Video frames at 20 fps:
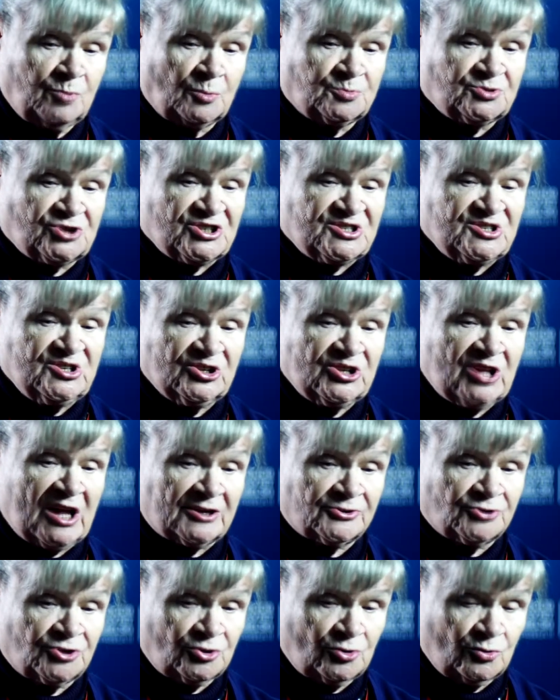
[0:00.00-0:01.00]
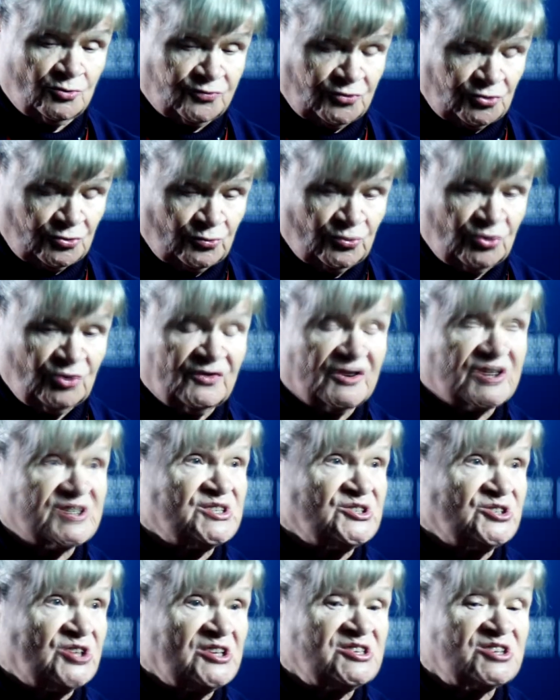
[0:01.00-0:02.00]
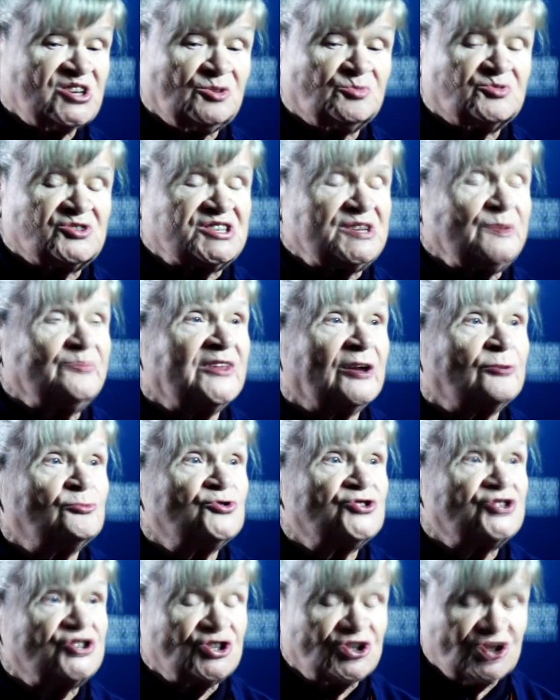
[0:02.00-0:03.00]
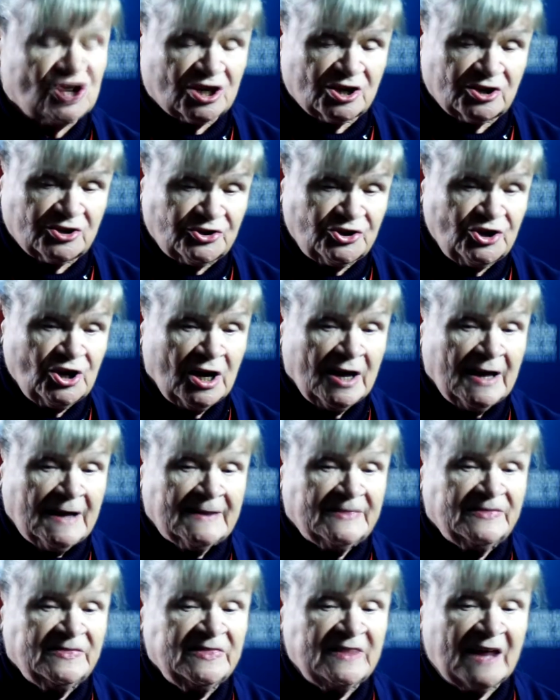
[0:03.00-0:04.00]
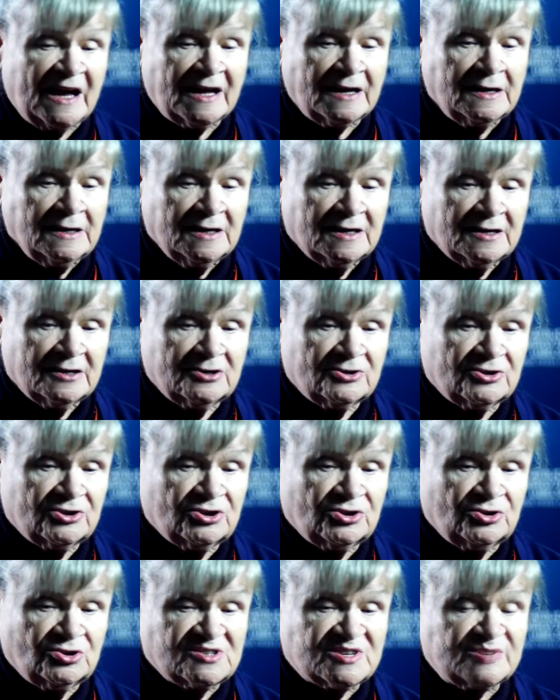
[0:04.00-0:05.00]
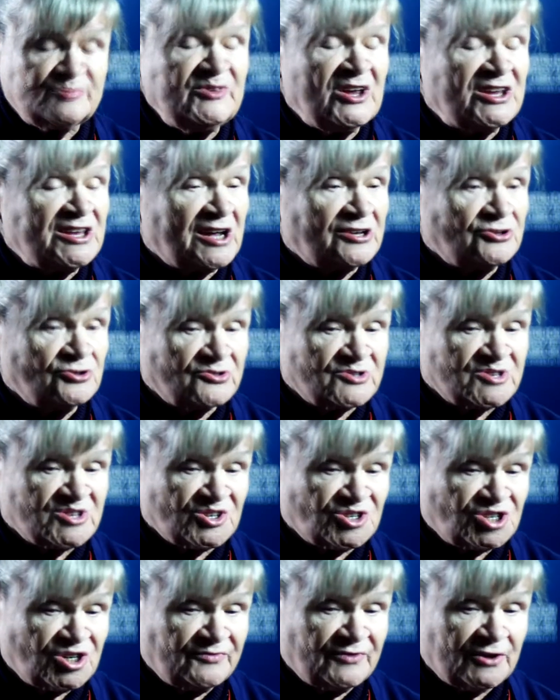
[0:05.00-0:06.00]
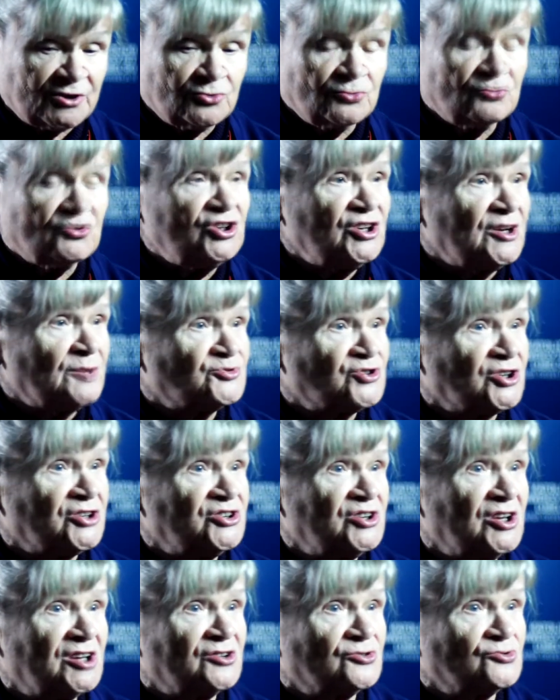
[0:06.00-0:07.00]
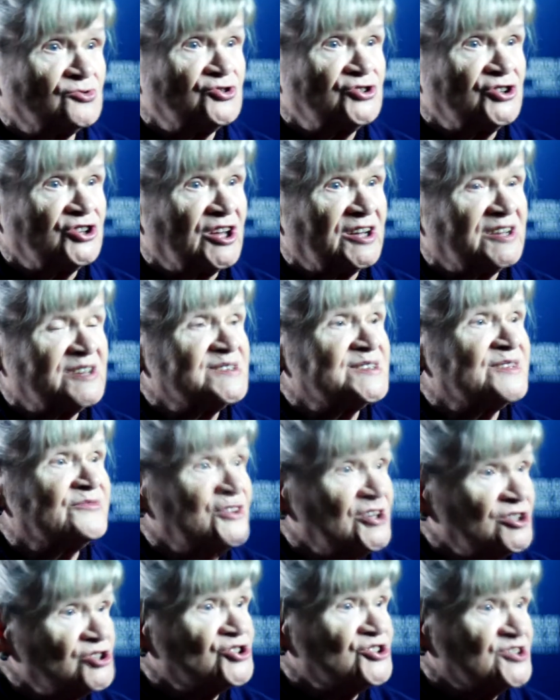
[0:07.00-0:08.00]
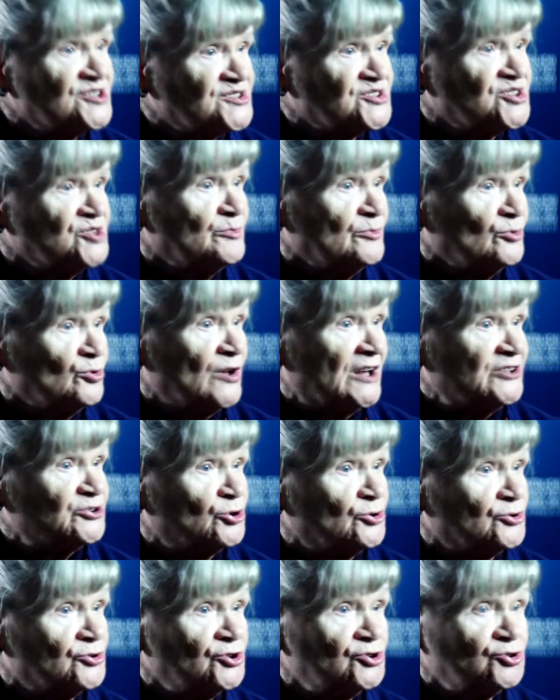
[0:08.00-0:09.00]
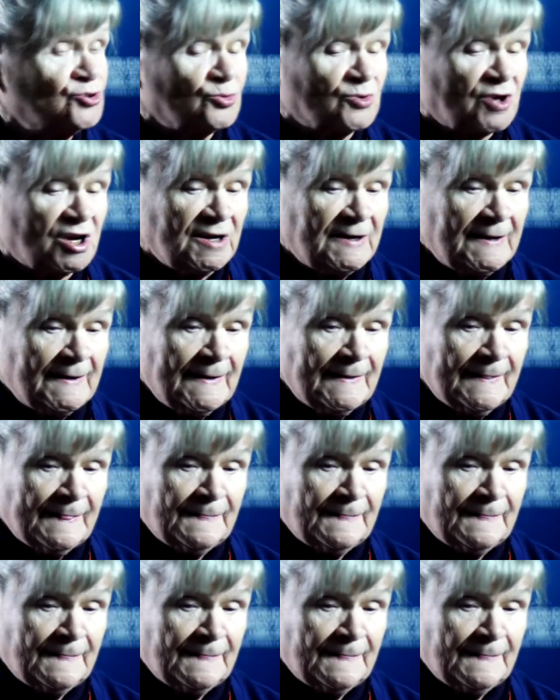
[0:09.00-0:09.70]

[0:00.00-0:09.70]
poprzez dydaktyków i uniwersyteckich, wszystkim nauczycieli, na y, zmieniające się warunki, na przykład na różne takie zewnętrzne stymulatory, które